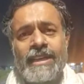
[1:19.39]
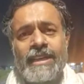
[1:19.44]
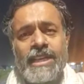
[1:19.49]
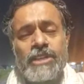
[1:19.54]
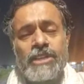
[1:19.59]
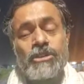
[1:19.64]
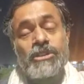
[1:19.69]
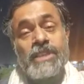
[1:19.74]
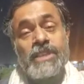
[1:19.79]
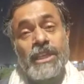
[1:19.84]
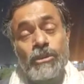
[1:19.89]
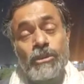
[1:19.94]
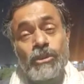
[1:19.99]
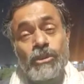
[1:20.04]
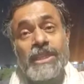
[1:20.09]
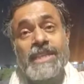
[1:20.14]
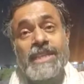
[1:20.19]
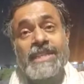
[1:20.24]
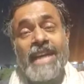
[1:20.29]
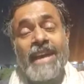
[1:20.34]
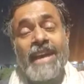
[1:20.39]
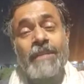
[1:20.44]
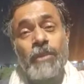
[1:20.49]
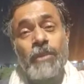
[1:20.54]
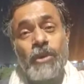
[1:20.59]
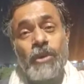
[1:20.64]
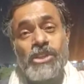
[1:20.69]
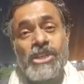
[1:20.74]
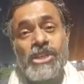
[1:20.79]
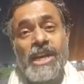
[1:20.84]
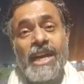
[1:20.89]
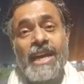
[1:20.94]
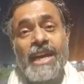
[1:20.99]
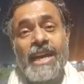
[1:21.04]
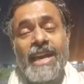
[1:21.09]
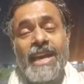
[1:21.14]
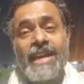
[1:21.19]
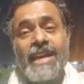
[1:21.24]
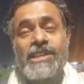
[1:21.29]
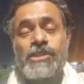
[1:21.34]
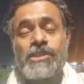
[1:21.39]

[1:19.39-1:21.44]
ये जो संयुक्त किसान मोर्चा है